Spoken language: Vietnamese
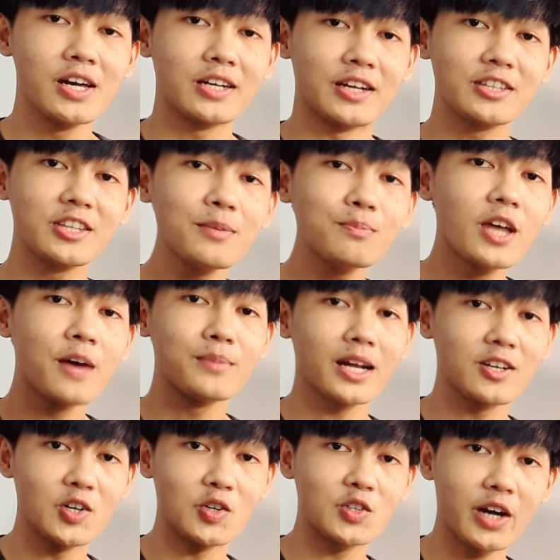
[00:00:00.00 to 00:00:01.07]
để tiếp thêm
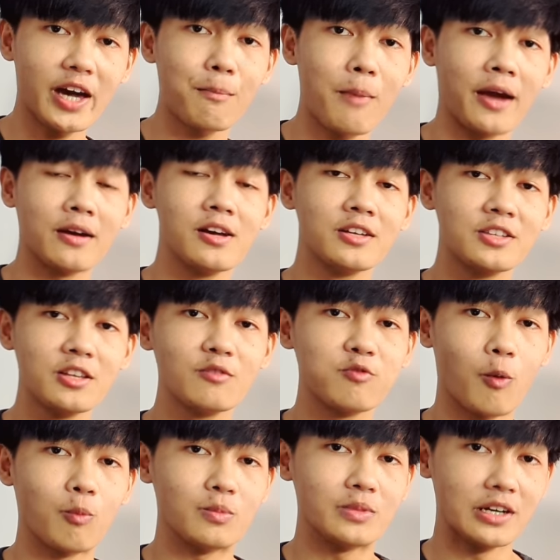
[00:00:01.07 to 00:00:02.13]
năng lượng cho các bạn chinh
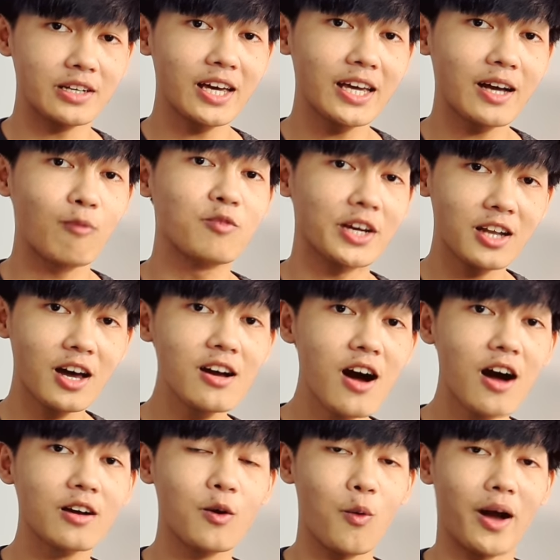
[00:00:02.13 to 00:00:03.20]
phục những cái công việc lớn
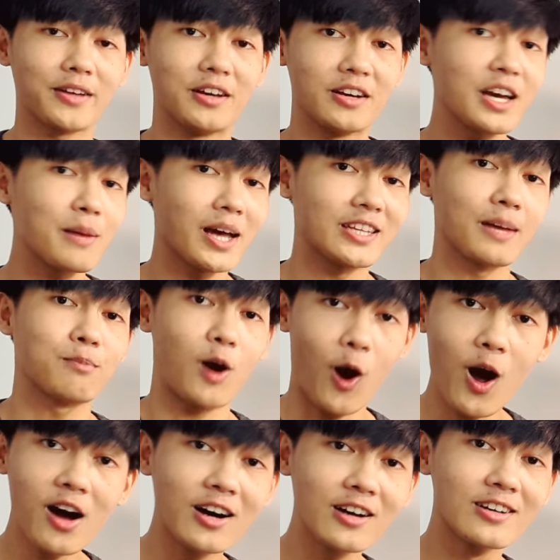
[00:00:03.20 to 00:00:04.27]
hơn hoặc những cái bài tập
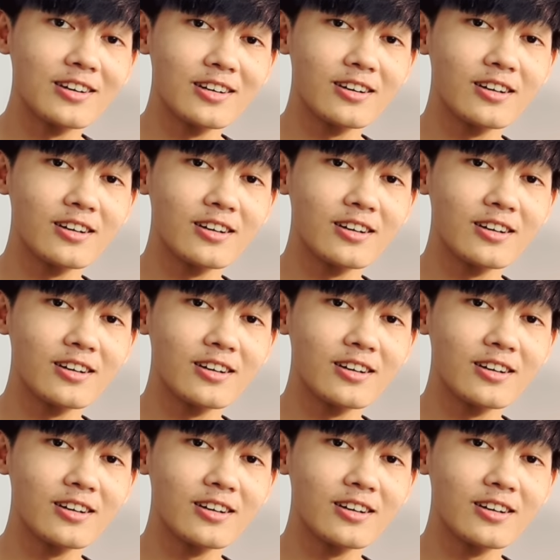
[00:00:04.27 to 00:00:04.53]
khó hơn